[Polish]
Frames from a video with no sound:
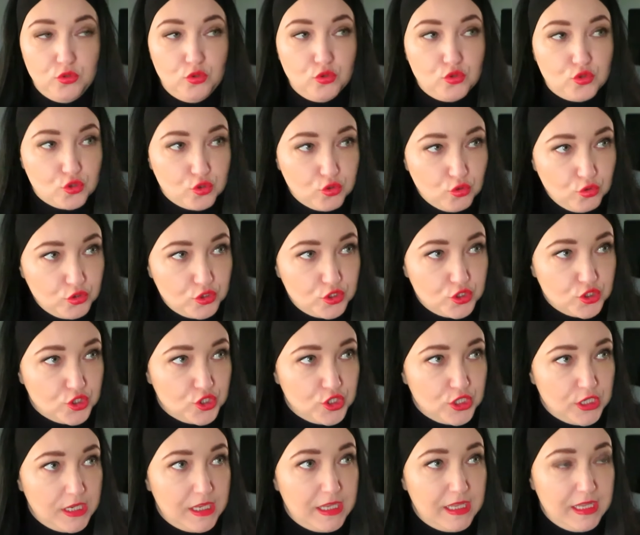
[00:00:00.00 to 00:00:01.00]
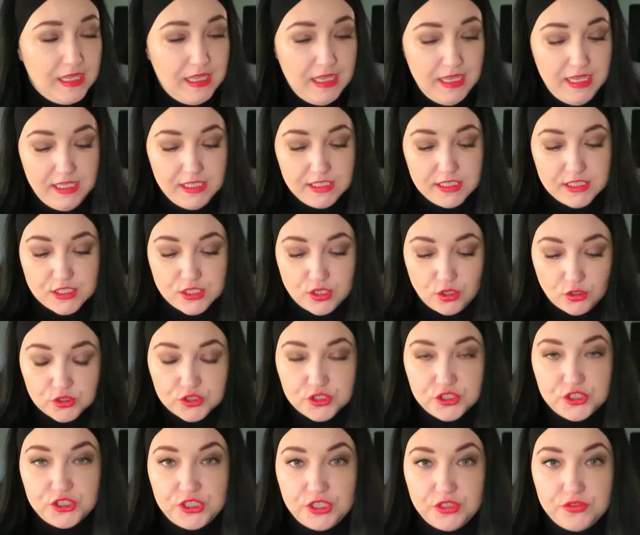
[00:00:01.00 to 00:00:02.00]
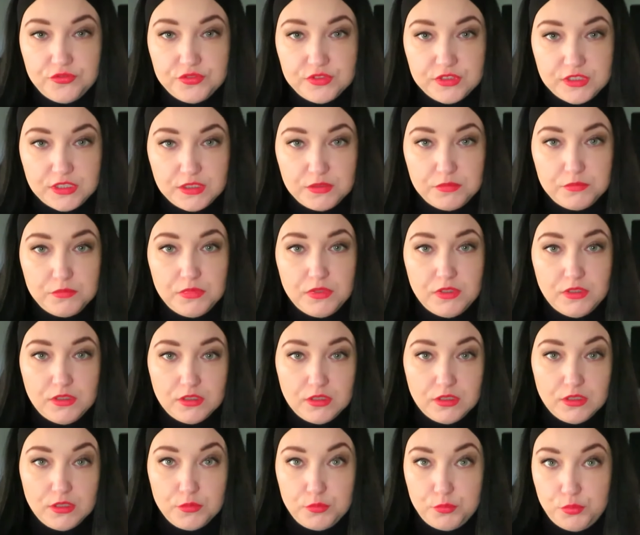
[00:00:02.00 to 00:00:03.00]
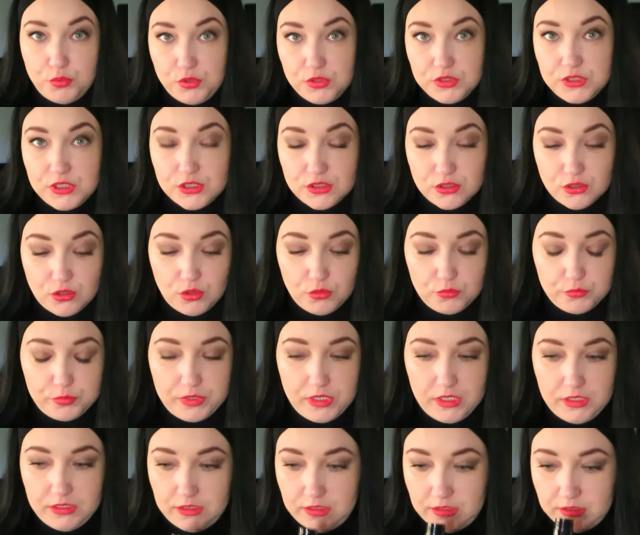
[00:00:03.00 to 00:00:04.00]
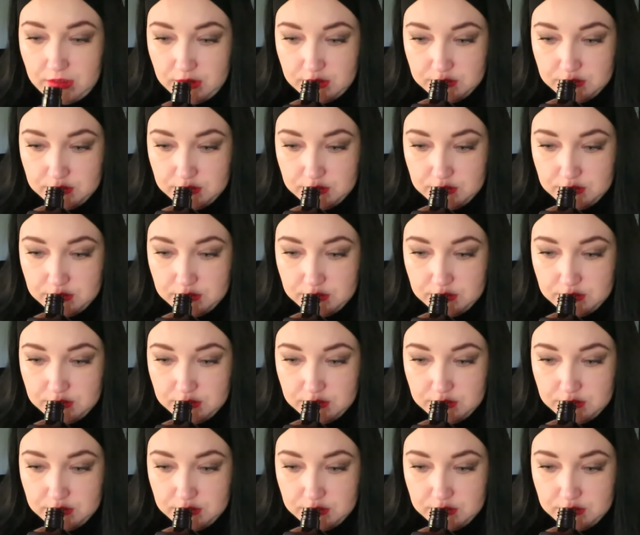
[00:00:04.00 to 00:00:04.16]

Tu czuć, że coś się w tym e, płynie do kąpieli